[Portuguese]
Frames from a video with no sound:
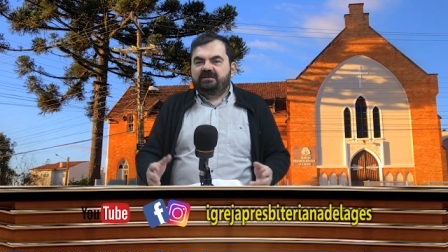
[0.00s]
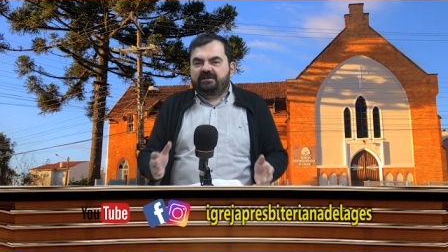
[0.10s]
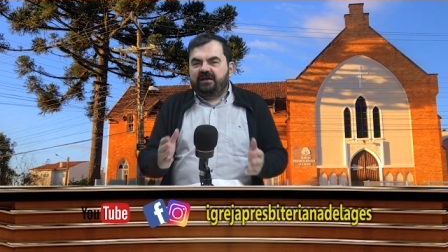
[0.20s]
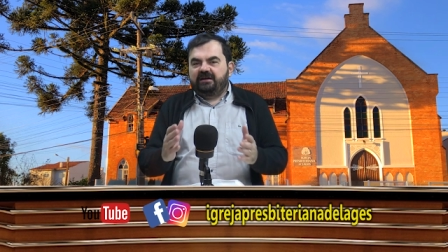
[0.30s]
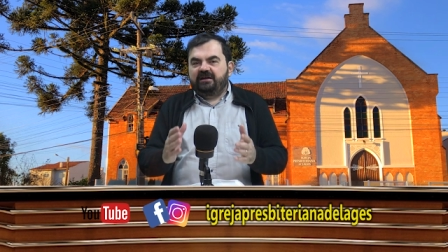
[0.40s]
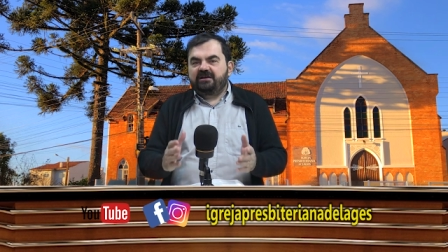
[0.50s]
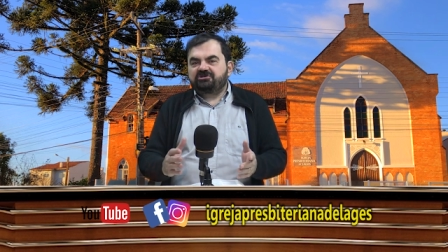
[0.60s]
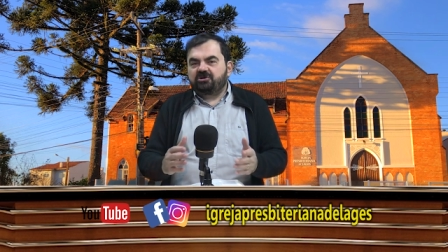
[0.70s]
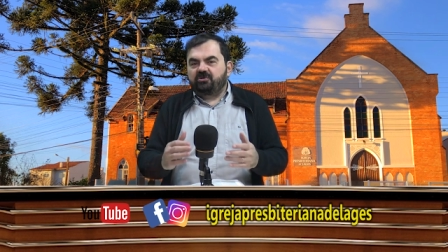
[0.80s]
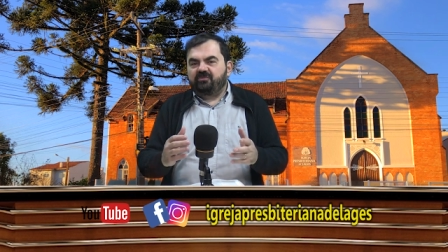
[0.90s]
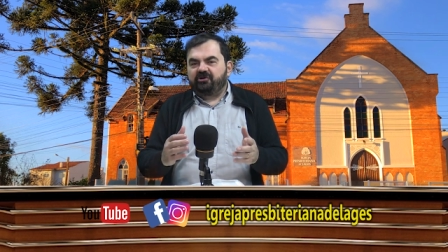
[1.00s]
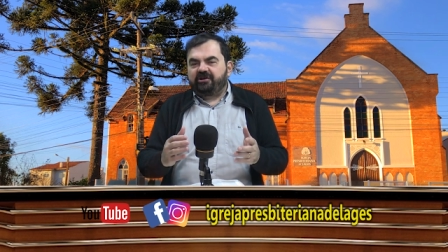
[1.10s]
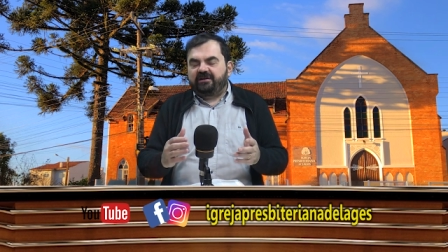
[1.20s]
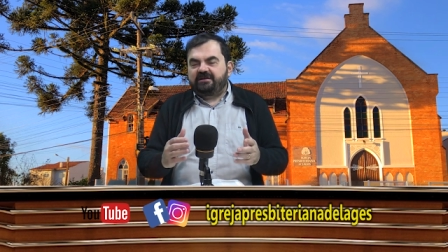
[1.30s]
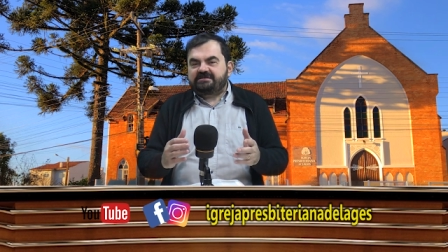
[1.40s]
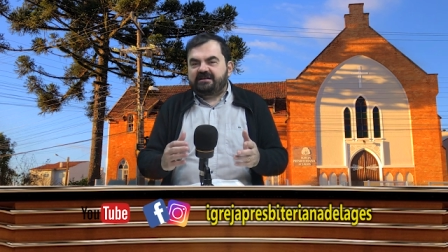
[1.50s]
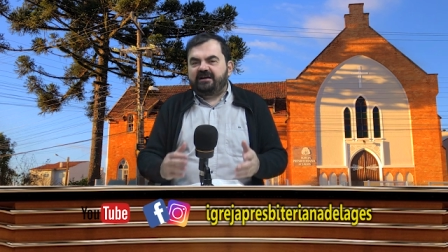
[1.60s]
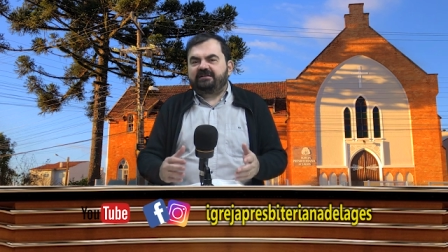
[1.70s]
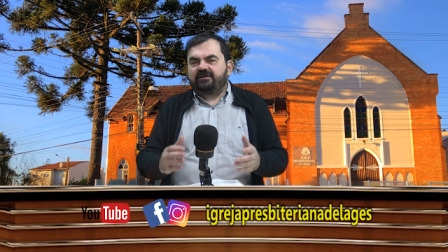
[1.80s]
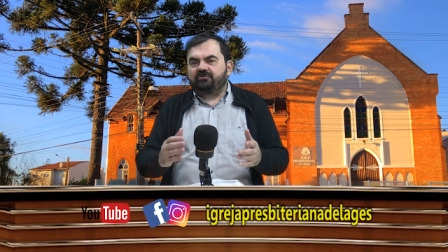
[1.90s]
e a igreja como
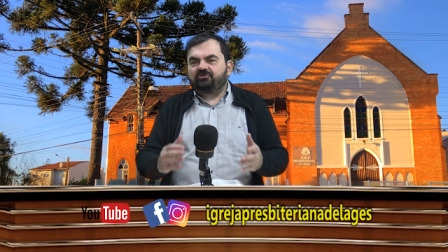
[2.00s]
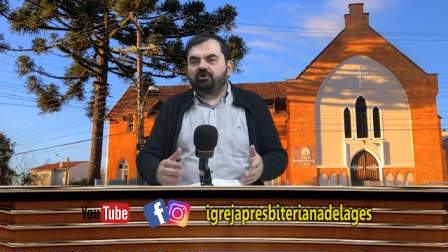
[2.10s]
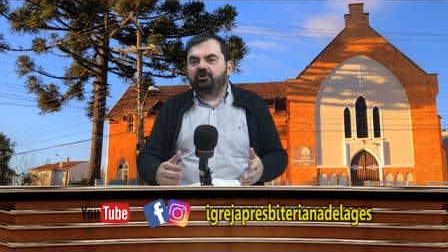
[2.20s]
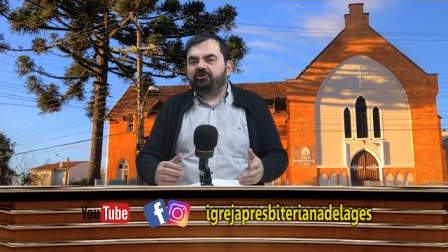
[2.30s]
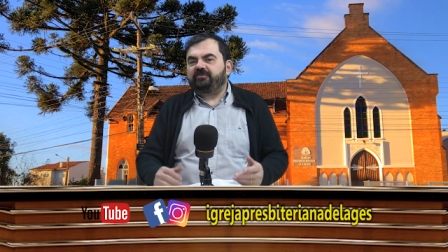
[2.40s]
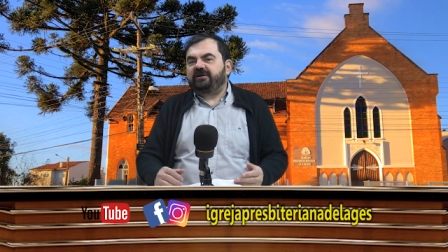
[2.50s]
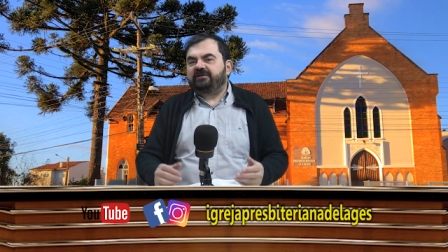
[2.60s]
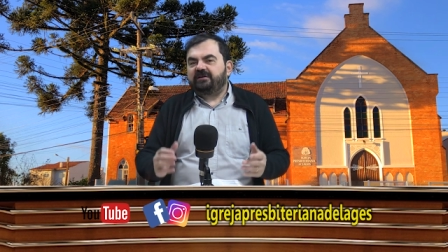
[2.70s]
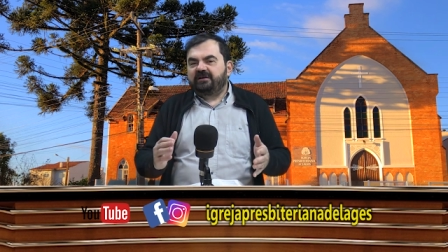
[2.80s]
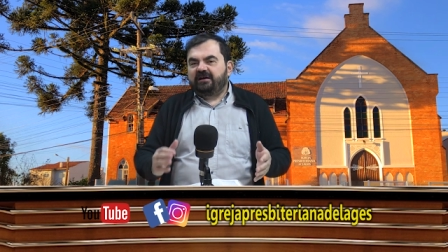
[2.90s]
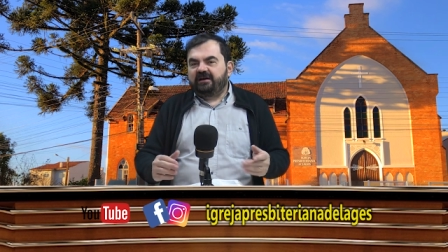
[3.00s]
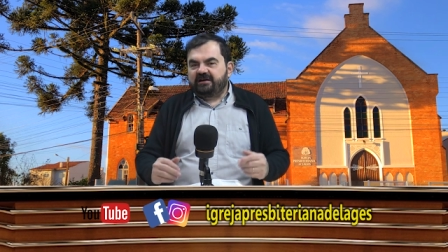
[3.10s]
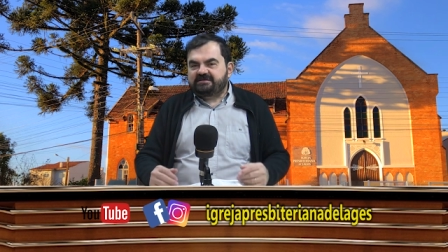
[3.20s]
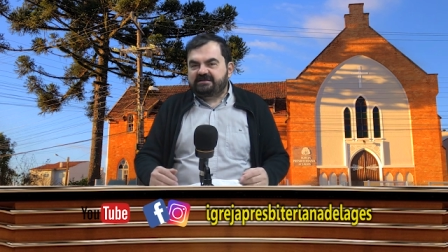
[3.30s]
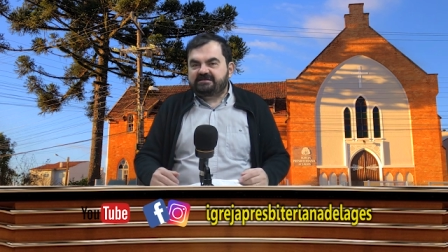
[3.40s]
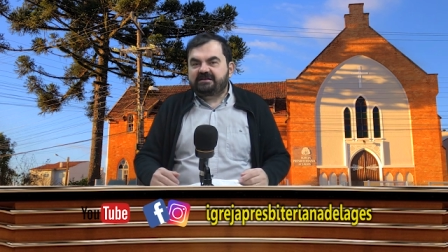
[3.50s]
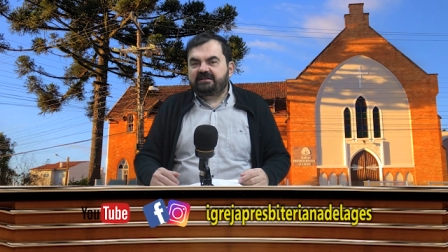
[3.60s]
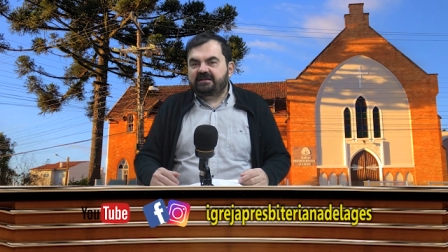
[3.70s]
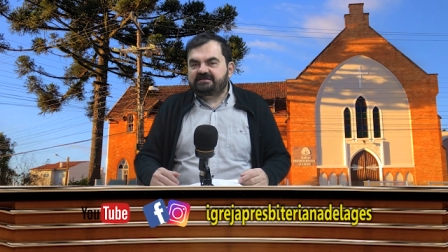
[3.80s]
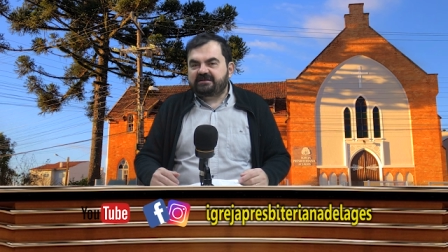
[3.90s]
organizada autônoma há
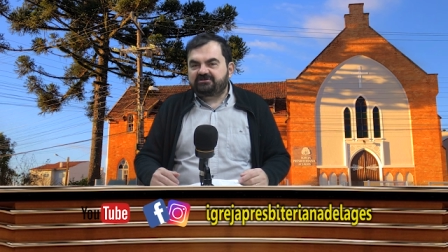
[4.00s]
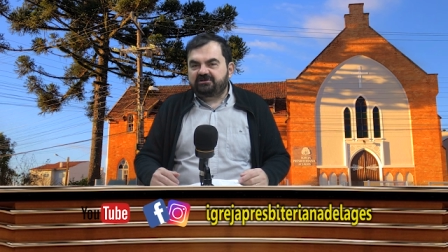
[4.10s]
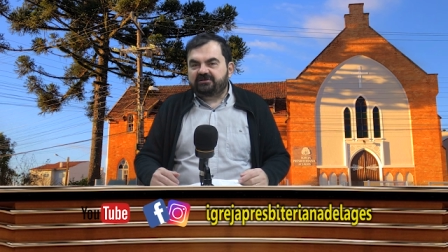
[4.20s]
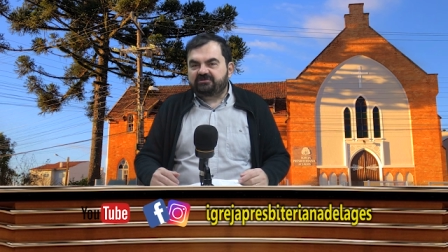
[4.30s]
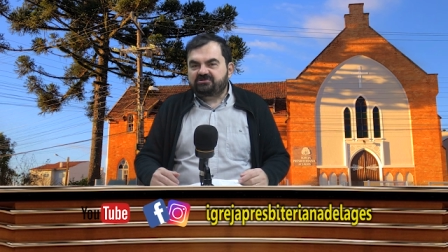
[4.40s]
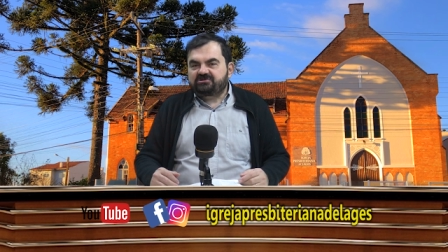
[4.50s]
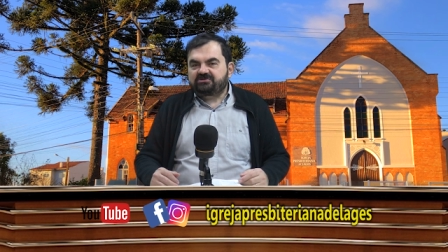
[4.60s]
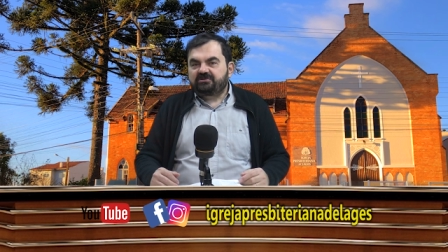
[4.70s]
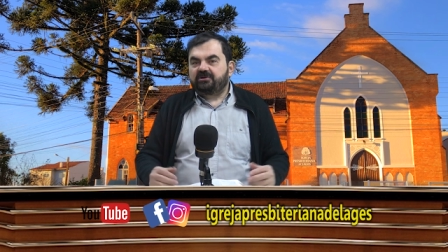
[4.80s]
67 anos.